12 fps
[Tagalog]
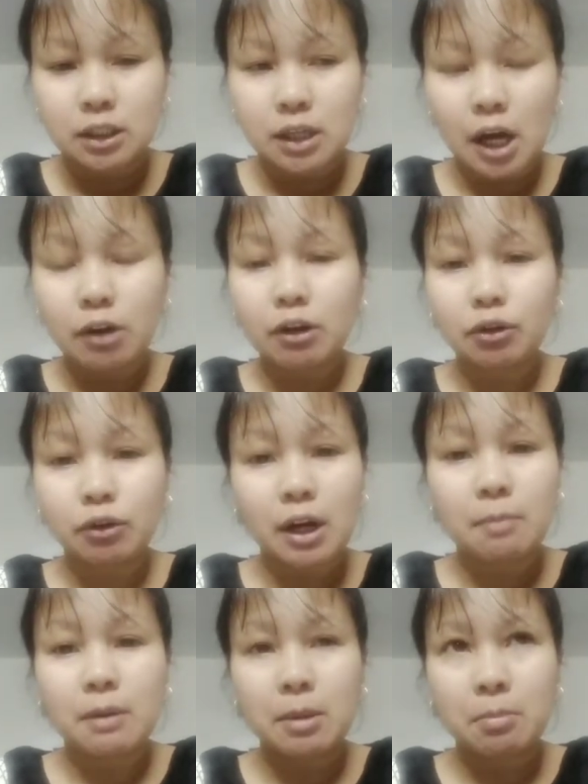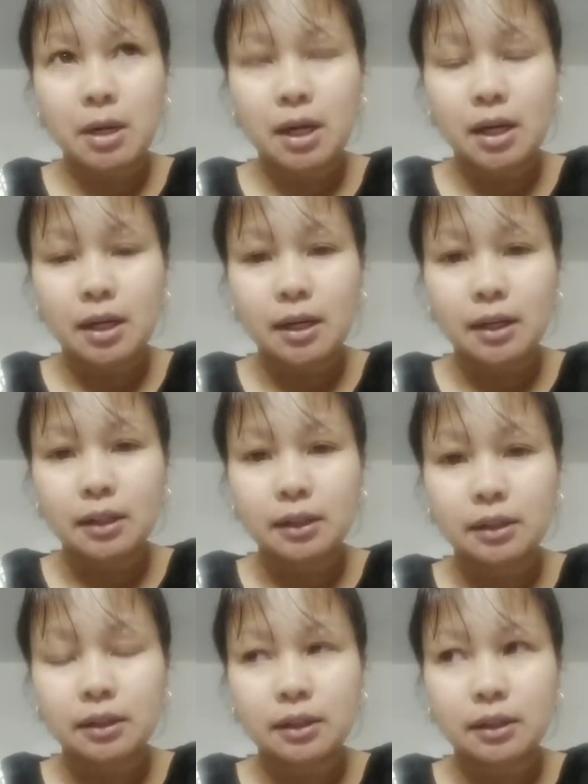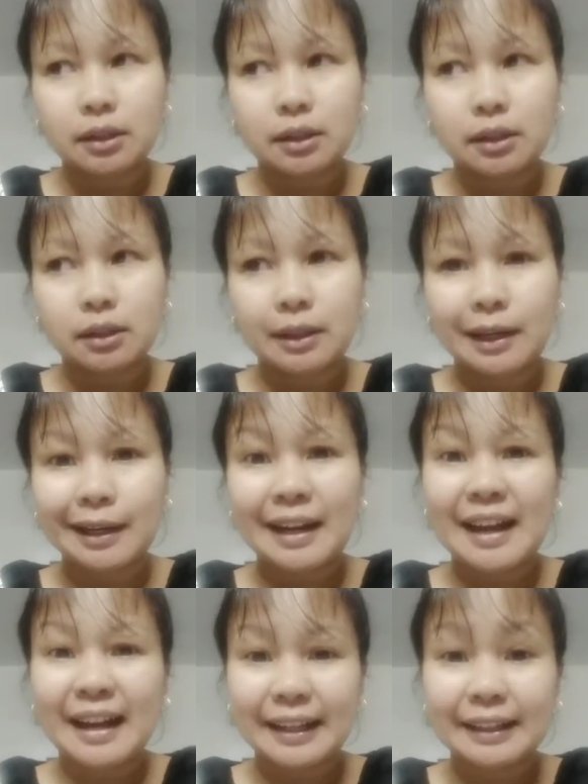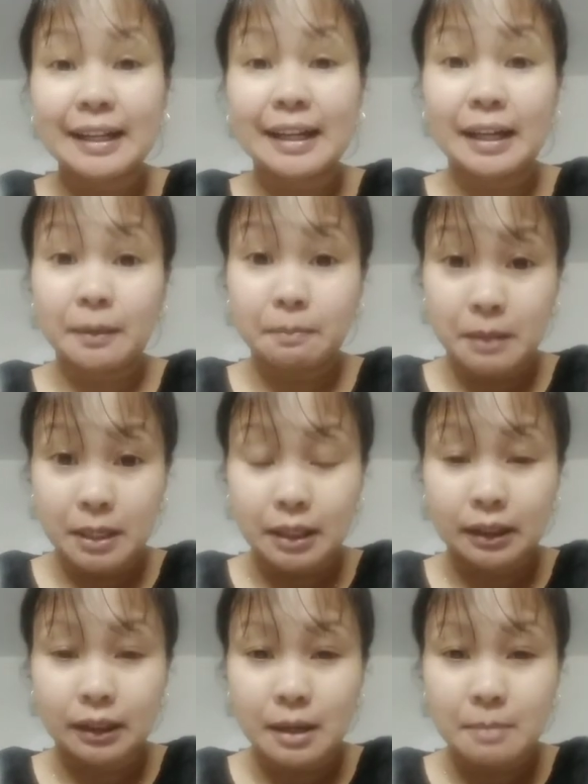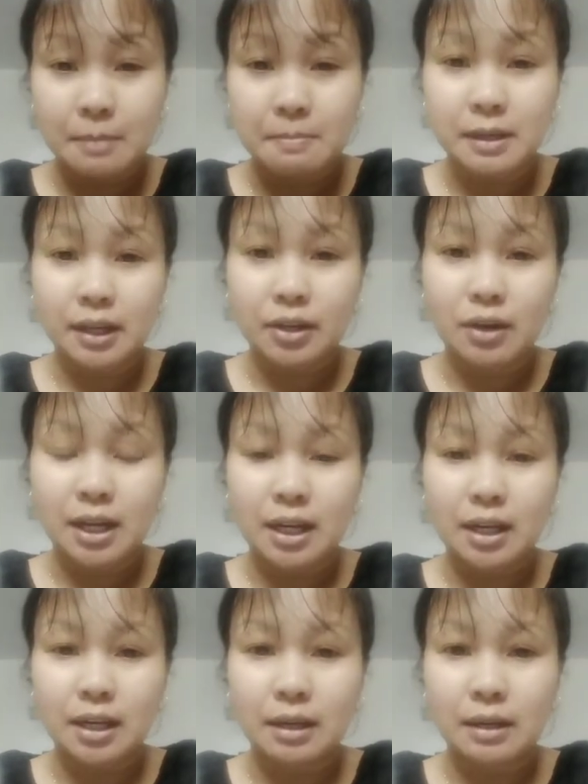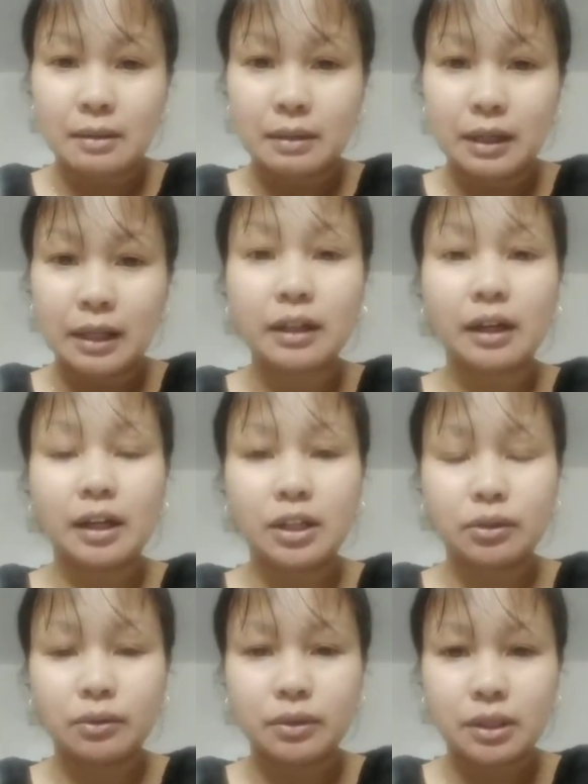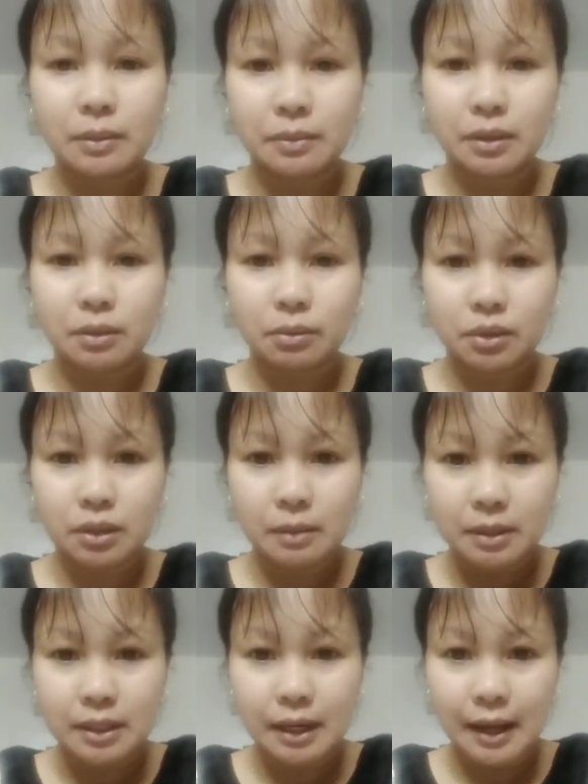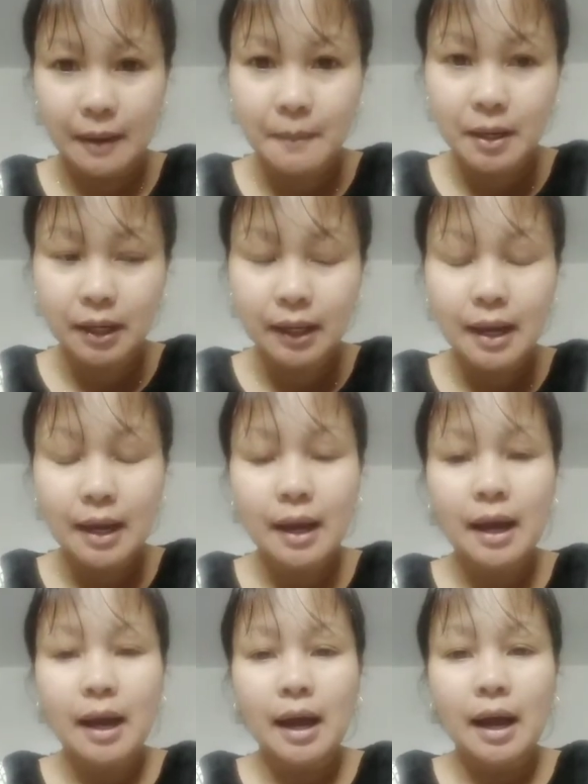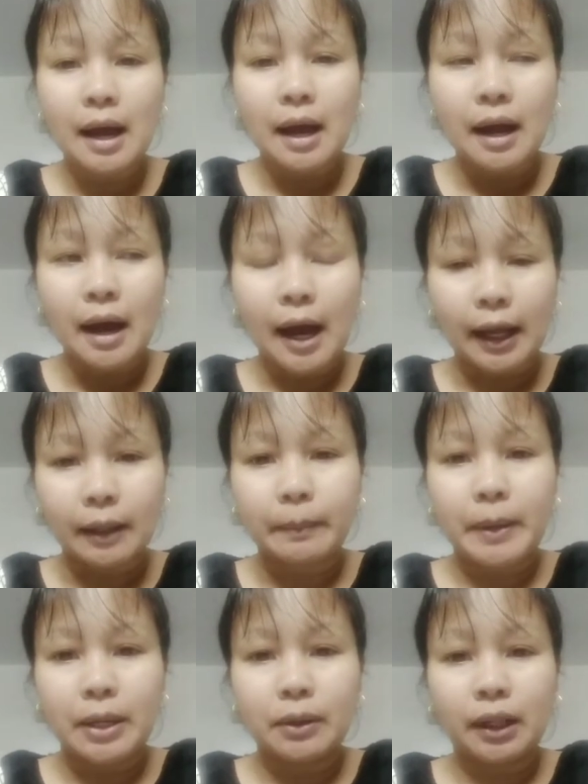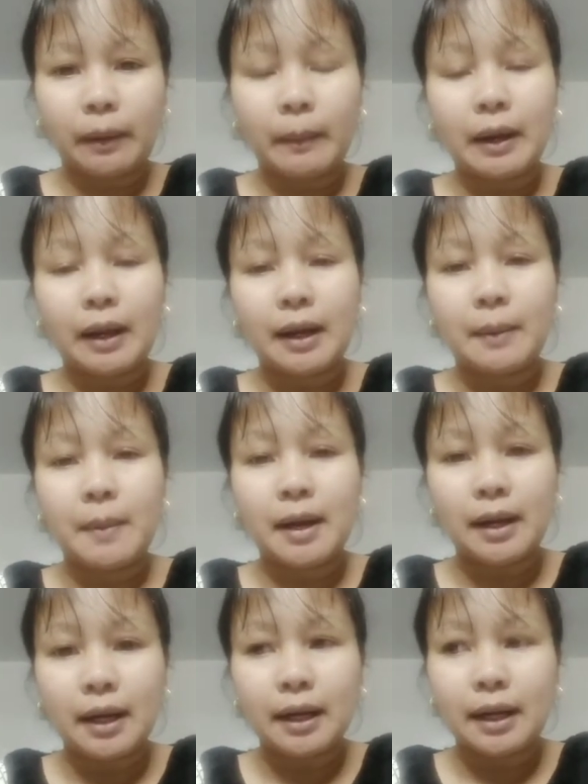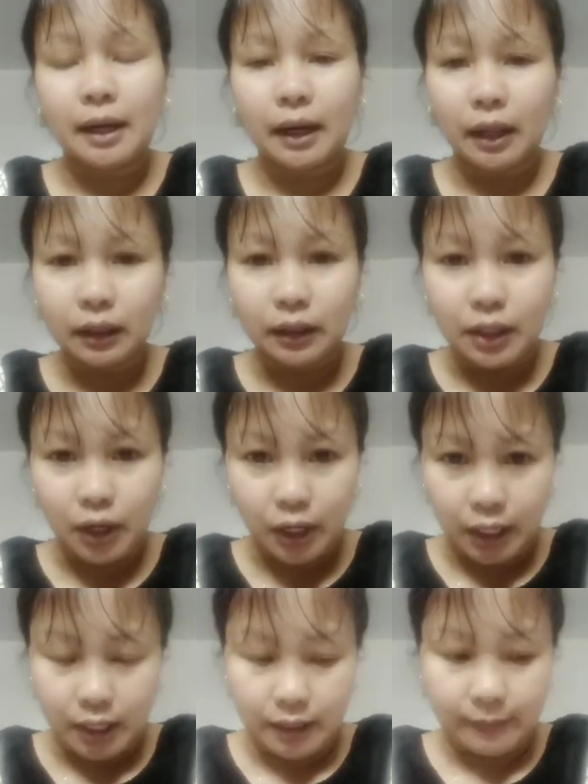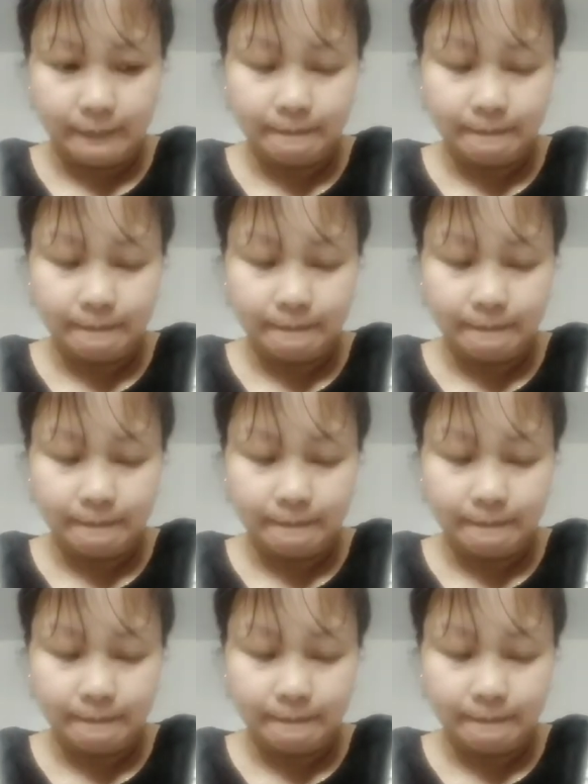Ano-ano nga ba ang mga kailangan nating harapin kapag tayo ay in relationship sa social media lamang at paano natin paglalabanan ang LDR?